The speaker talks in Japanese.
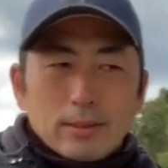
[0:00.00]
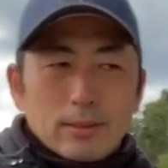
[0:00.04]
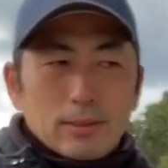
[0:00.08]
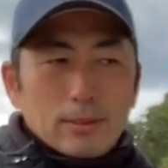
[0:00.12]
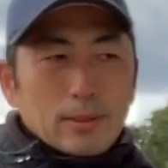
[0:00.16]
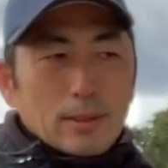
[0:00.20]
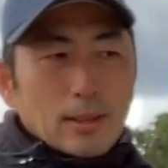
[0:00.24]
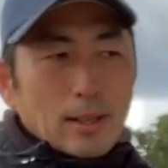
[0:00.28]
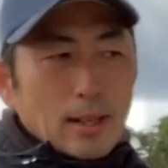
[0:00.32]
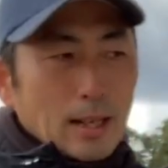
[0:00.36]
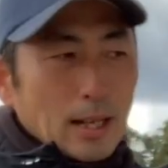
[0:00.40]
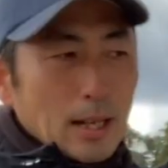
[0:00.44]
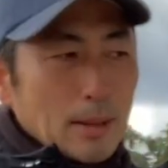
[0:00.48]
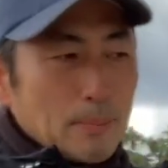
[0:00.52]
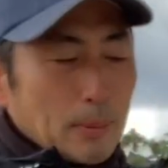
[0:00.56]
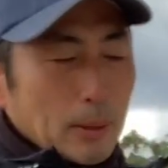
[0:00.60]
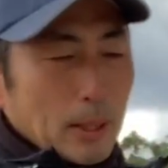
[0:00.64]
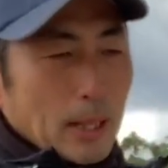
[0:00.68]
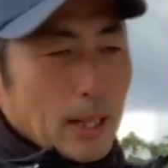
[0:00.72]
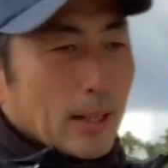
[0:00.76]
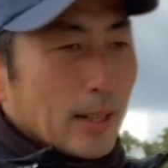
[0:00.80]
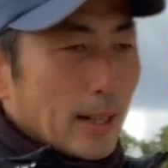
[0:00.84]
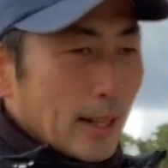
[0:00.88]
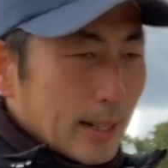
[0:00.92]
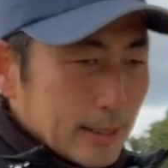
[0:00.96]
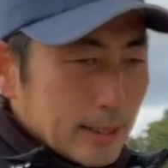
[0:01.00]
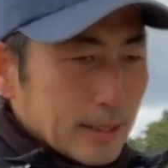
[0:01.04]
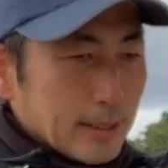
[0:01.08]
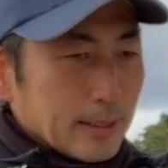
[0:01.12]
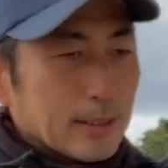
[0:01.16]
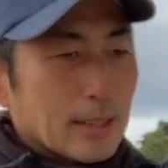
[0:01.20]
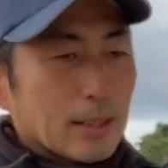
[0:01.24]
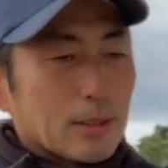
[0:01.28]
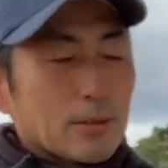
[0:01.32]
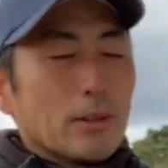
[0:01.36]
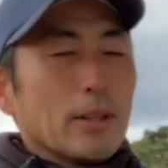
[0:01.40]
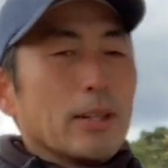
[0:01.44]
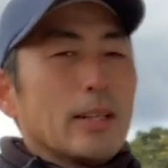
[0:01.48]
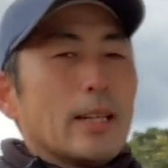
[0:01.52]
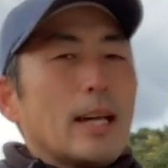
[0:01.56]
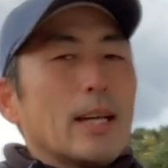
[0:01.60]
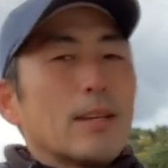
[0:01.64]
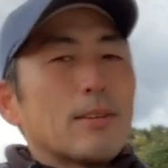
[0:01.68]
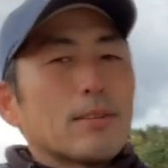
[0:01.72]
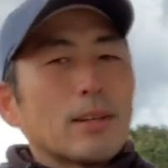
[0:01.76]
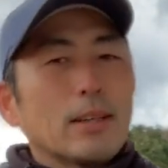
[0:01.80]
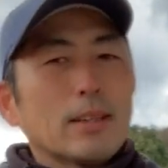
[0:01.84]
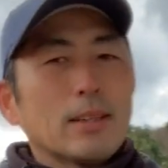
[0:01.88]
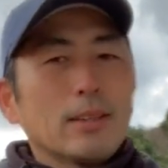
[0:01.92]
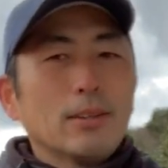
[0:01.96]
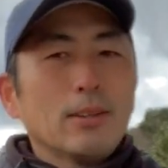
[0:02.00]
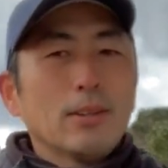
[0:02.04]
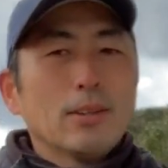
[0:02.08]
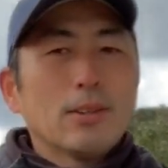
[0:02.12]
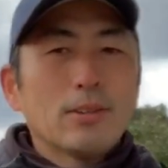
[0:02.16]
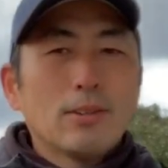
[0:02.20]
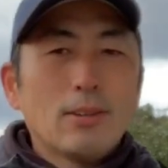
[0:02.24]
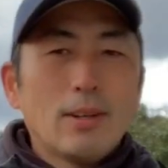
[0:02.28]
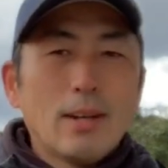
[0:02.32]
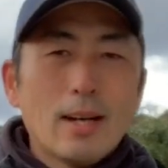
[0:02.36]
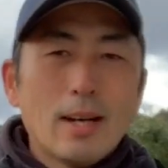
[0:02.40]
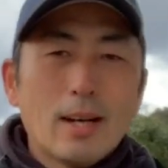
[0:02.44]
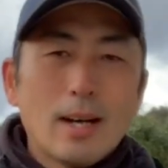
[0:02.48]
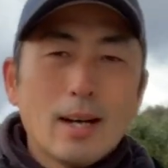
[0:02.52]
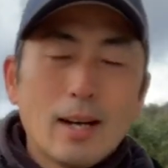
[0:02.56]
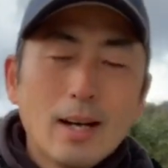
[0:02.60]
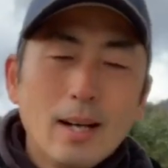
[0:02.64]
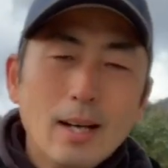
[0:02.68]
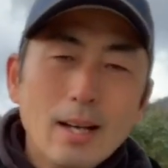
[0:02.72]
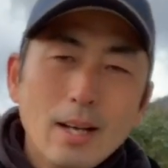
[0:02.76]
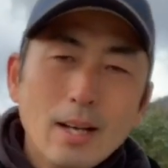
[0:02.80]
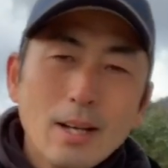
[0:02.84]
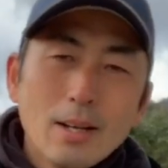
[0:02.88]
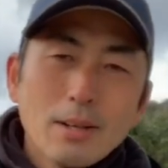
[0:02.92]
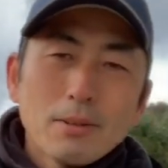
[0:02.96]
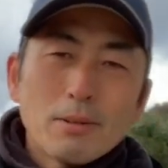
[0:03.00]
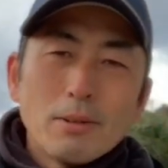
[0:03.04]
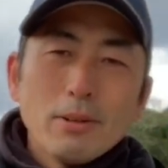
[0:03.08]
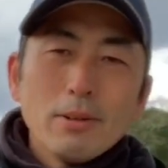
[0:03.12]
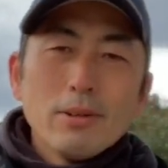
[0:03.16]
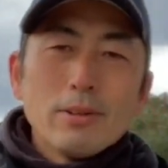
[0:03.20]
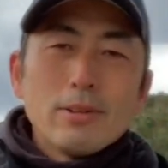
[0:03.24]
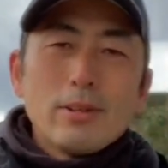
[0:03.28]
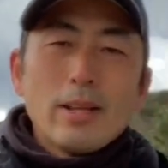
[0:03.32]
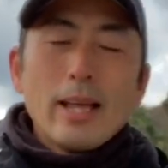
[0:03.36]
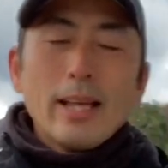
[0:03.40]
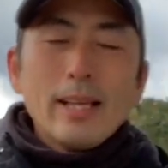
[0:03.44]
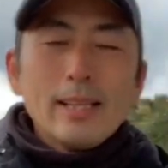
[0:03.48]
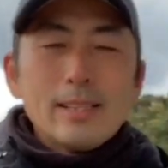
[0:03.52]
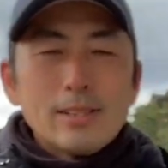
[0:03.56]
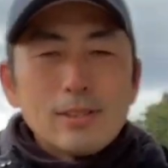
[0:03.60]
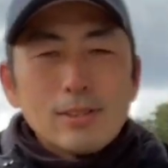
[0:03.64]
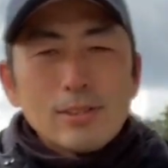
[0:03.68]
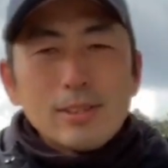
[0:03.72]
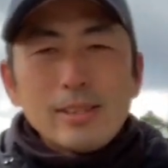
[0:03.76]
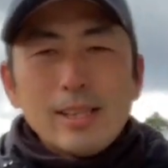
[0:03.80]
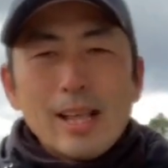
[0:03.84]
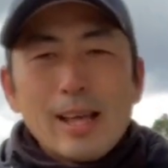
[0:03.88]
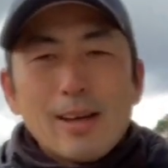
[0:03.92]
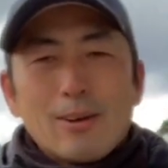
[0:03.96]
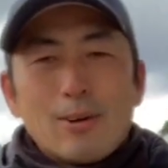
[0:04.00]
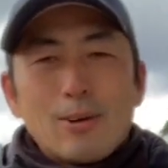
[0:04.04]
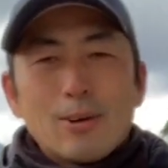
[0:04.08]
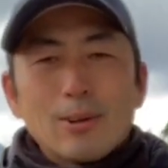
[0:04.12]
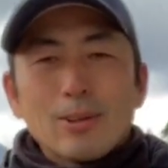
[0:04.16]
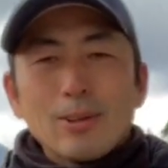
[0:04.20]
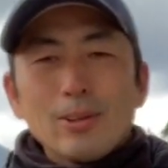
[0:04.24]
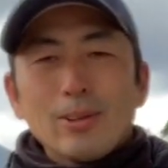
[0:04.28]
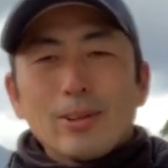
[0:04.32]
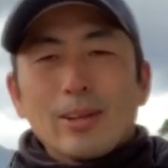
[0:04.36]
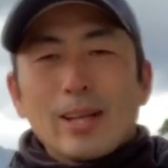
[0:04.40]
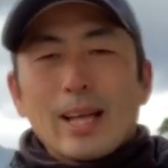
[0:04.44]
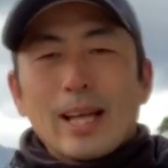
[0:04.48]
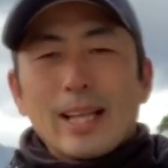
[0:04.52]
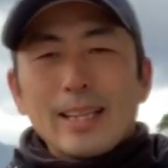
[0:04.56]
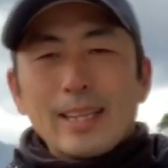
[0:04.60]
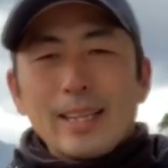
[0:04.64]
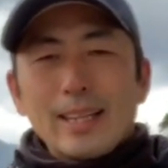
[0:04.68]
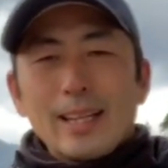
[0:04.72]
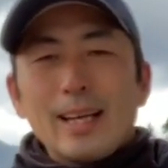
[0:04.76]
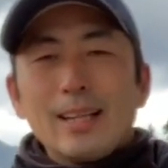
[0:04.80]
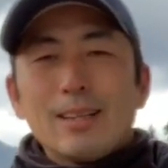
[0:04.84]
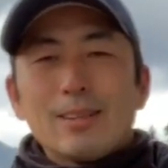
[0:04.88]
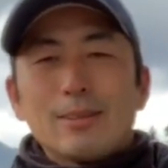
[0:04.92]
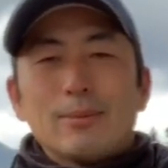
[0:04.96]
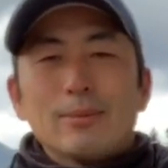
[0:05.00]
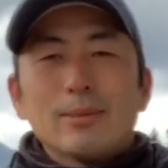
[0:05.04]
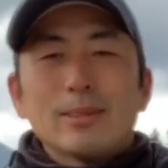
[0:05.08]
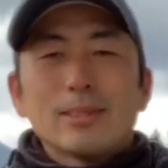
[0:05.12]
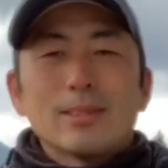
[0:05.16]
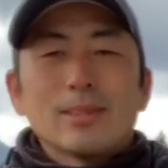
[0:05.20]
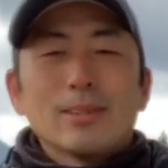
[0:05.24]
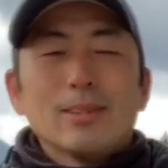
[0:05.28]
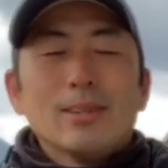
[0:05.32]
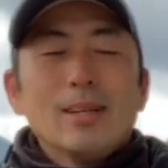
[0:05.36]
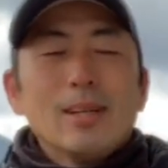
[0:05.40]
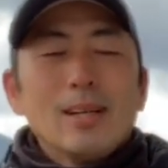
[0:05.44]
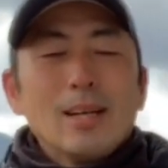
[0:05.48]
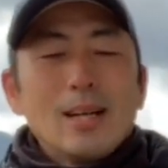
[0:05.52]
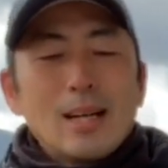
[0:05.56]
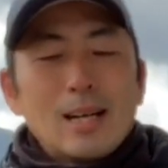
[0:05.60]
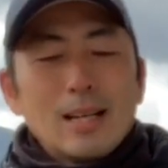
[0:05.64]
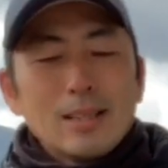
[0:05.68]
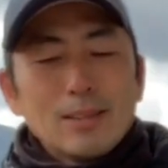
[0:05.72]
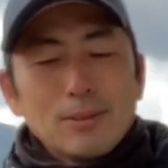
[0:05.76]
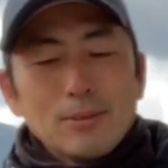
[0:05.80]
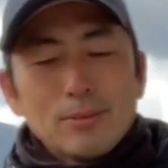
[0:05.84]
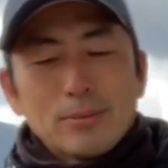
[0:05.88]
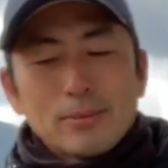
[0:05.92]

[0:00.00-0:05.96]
の、上がりっぱなライジングが取れないとかっていう人は、こういう練習自体はほとんどやってないと思うんですよ。あの、